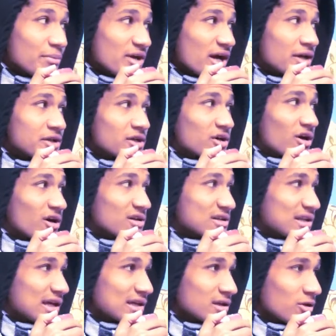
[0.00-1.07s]
بها
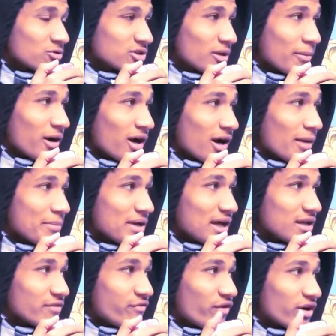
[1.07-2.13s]
نقاط لأنه تبرع
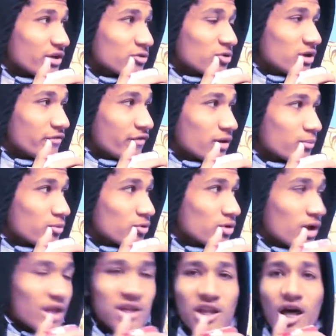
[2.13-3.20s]
بها لفريقه
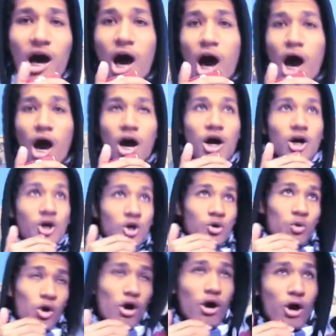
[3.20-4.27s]
ليفربول الله
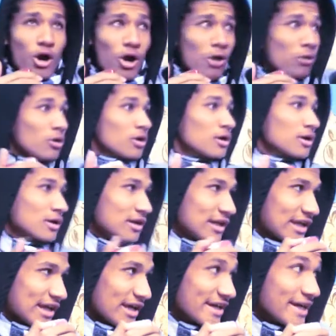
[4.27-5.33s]
ووو
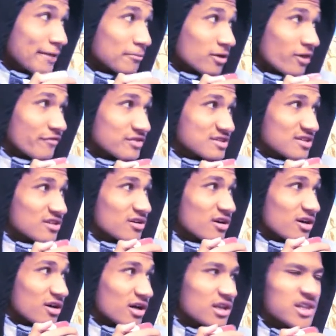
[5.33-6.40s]
لكي يبقى في
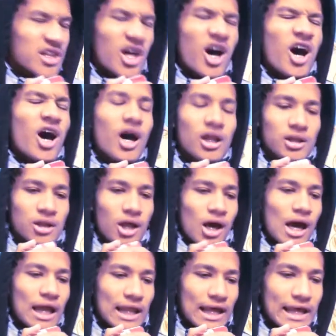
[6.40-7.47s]
الصدارة الله الله
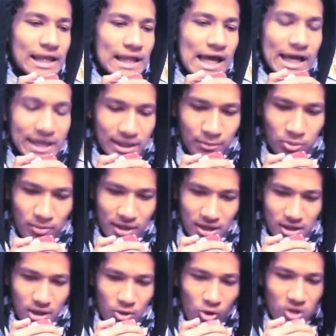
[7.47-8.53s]
على أخلاقك يا أبو
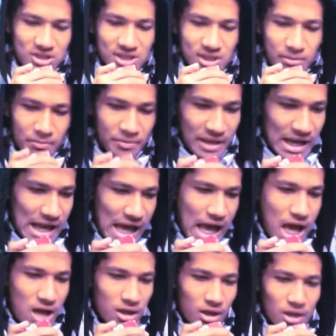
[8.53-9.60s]
مكة أقسم
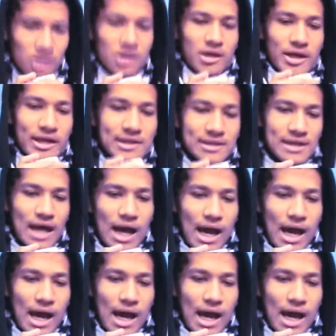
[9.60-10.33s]
بالله أنت